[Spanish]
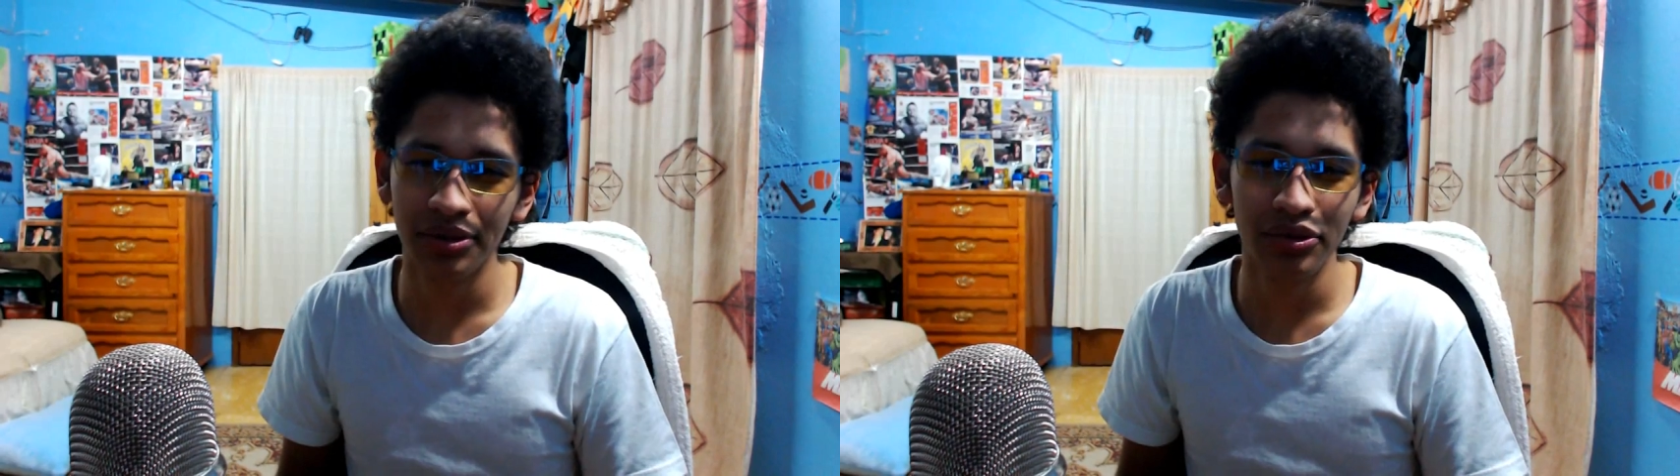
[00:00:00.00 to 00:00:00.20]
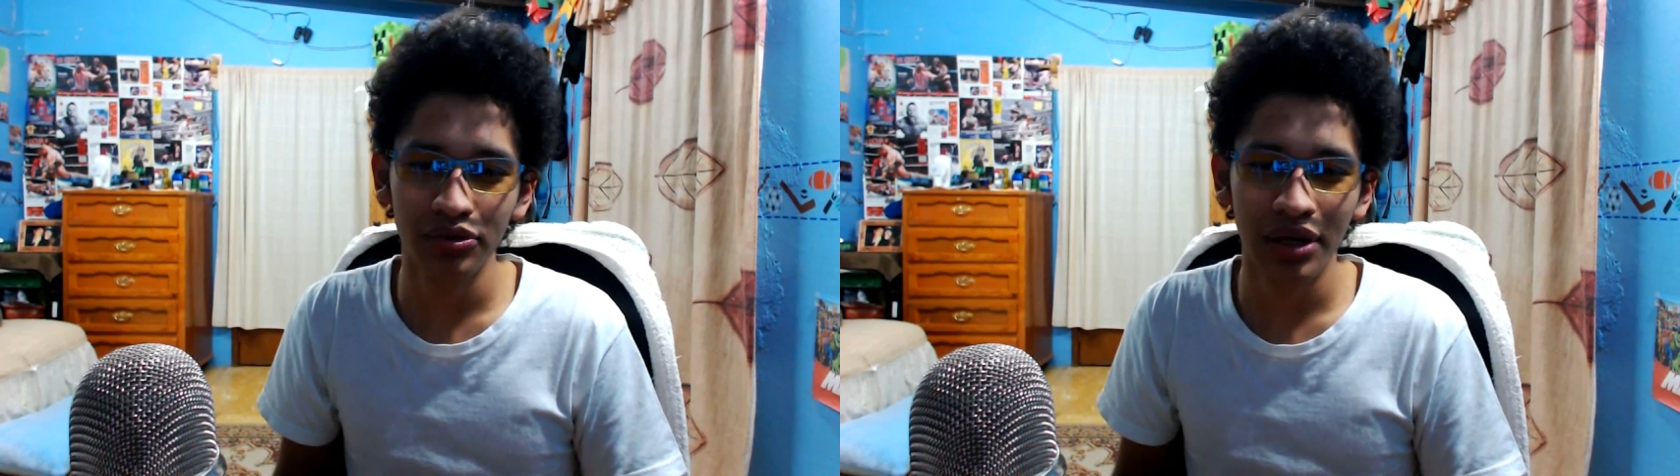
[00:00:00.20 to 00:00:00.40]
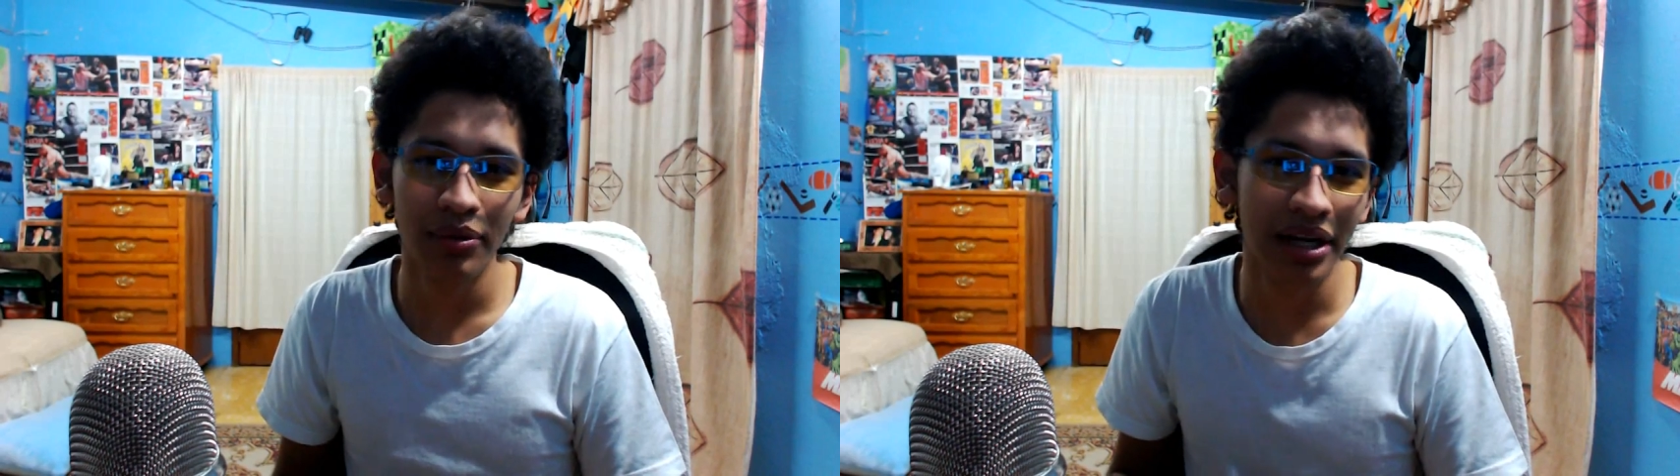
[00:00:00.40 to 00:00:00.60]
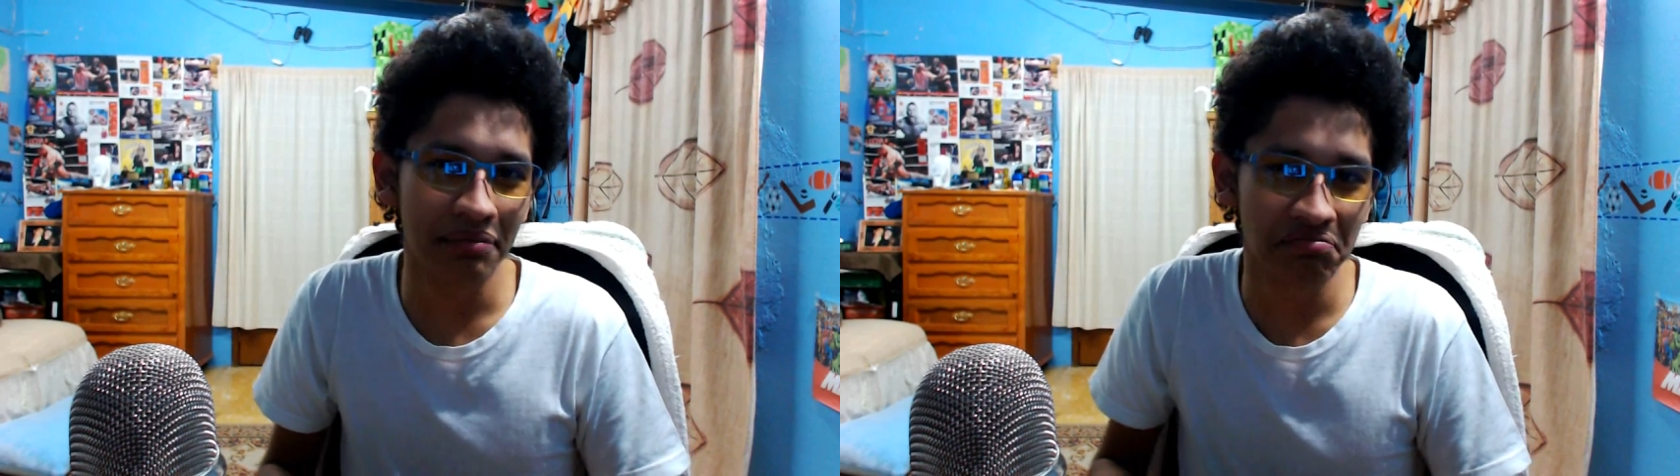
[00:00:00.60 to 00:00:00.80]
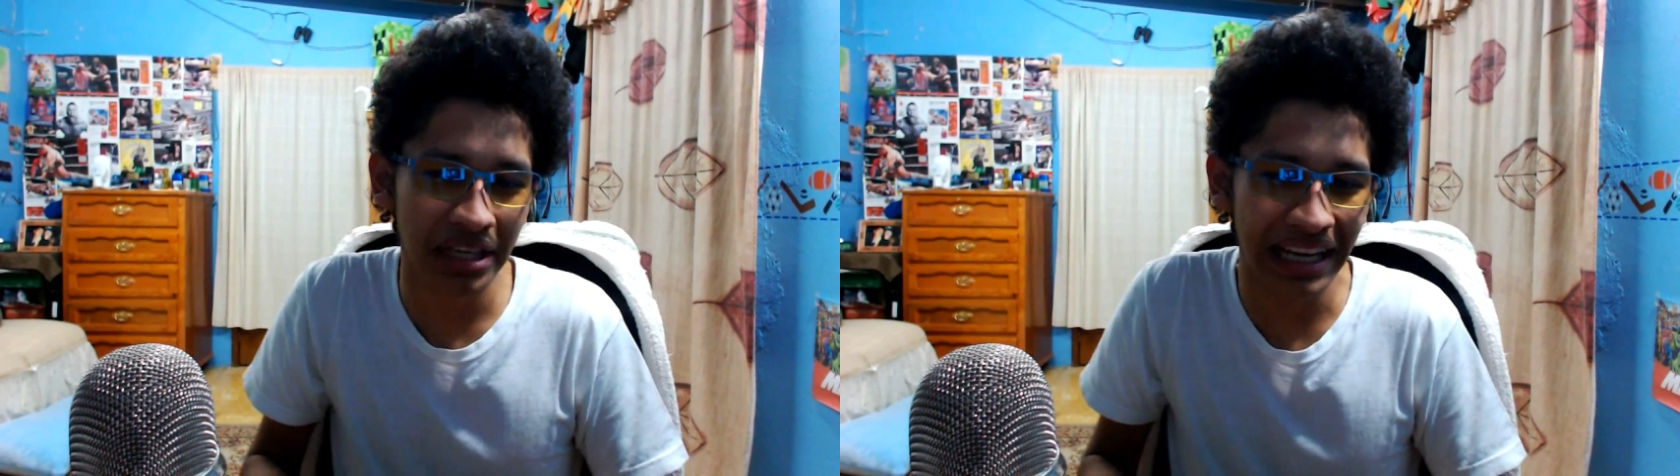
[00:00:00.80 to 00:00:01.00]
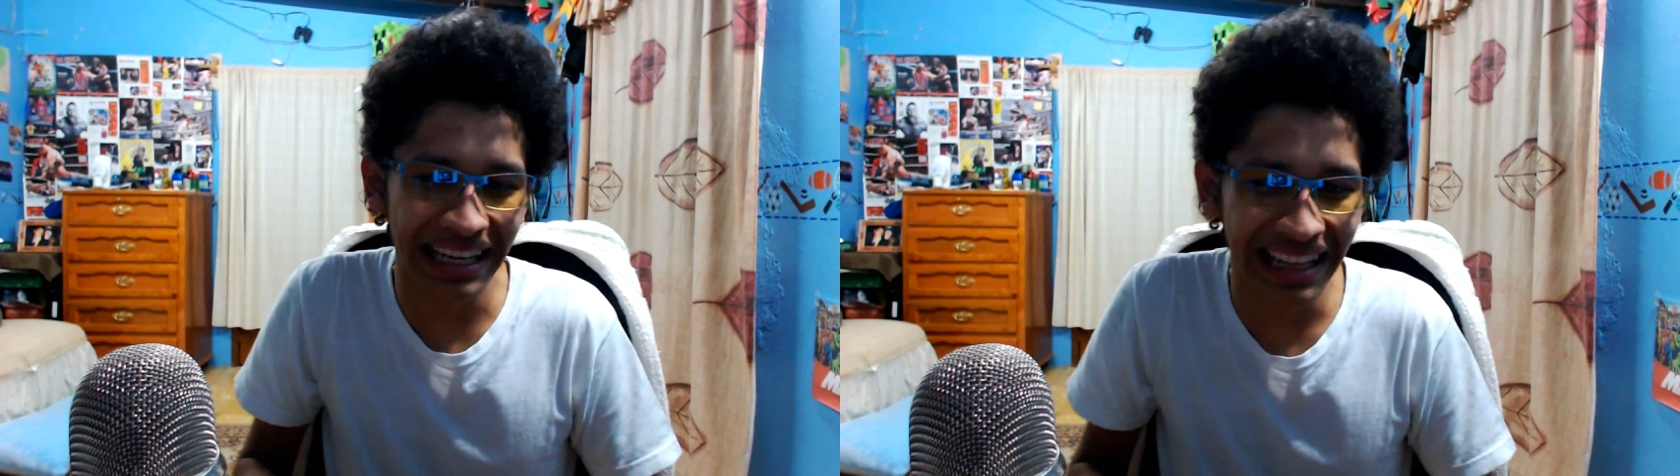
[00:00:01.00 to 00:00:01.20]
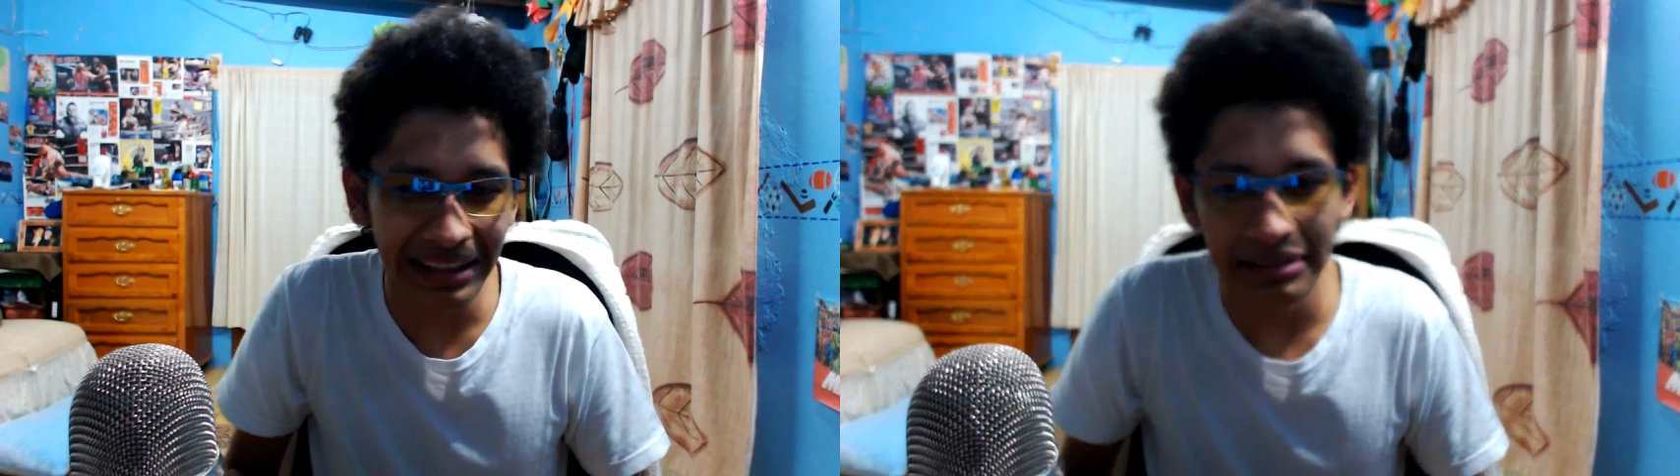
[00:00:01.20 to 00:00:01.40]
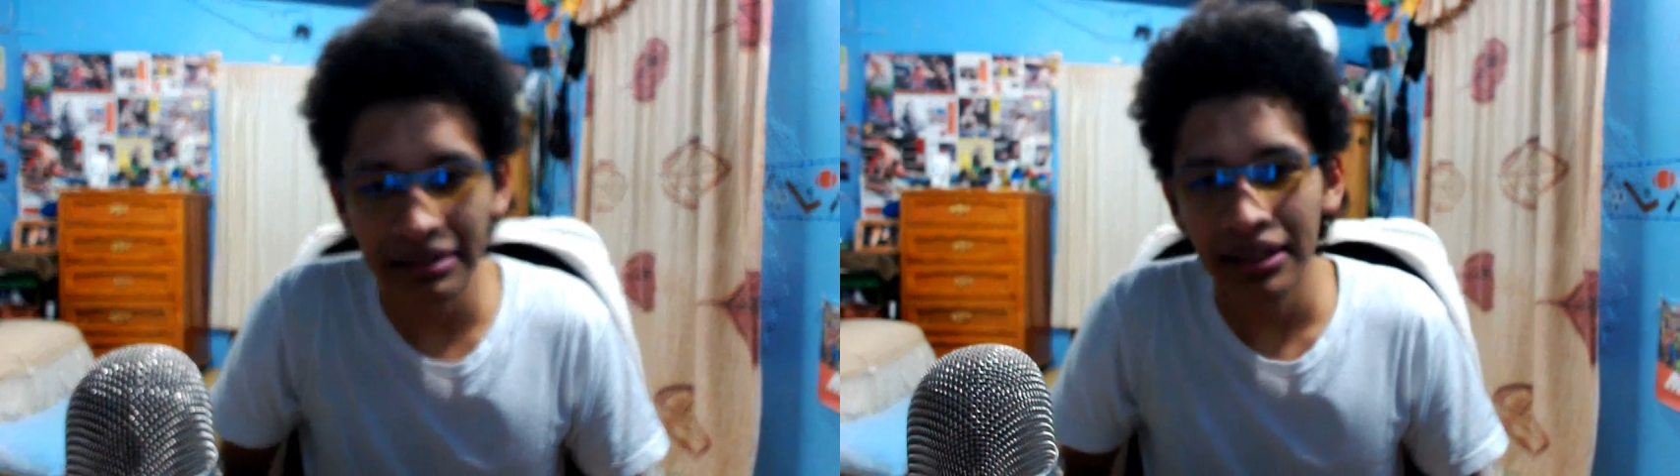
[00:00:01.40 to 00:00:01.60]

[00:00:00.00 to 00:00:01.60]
o no es una buena calidad,